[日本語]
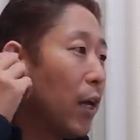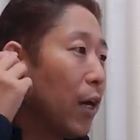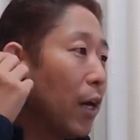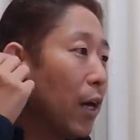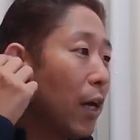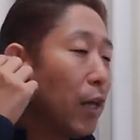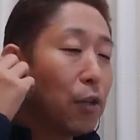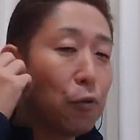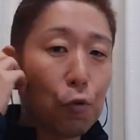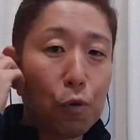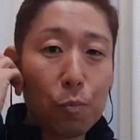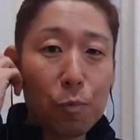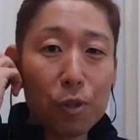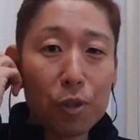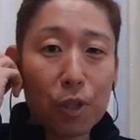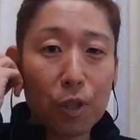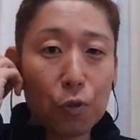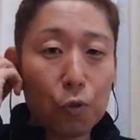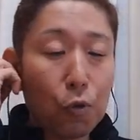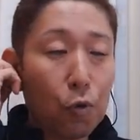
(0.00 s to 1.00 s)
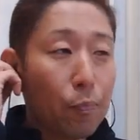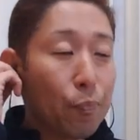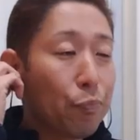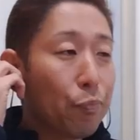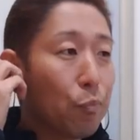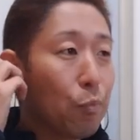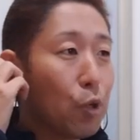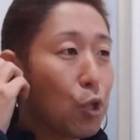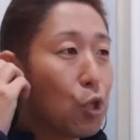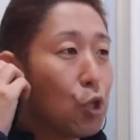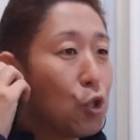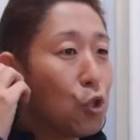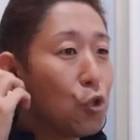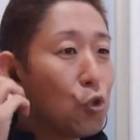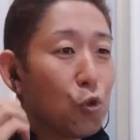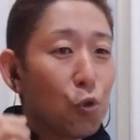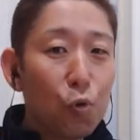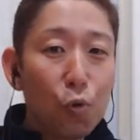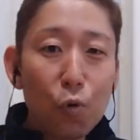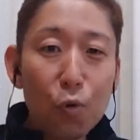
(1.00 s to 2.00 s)
えー、入っておりましたけど、非
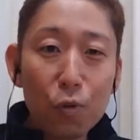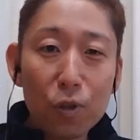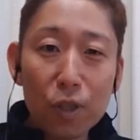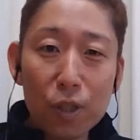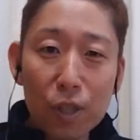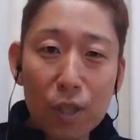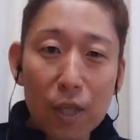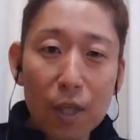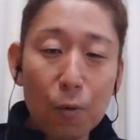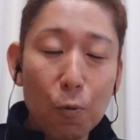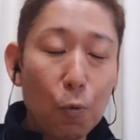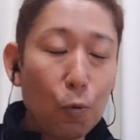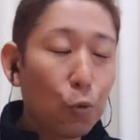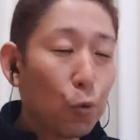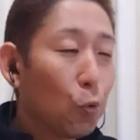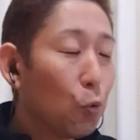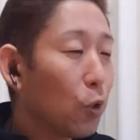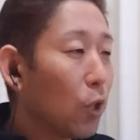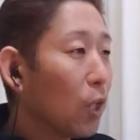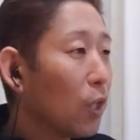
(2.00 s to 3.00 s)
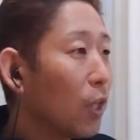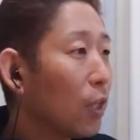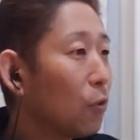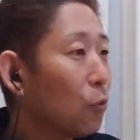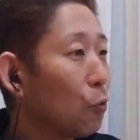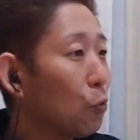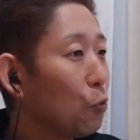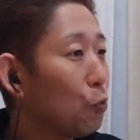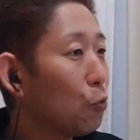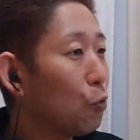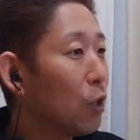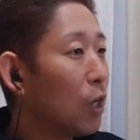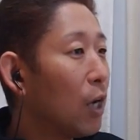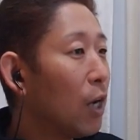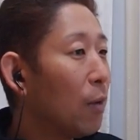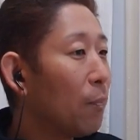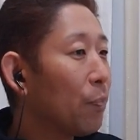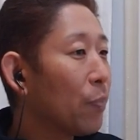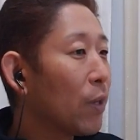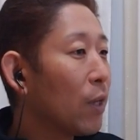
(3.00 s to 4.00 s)
常にね大人なという
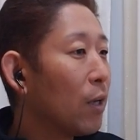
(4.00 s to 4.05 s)
か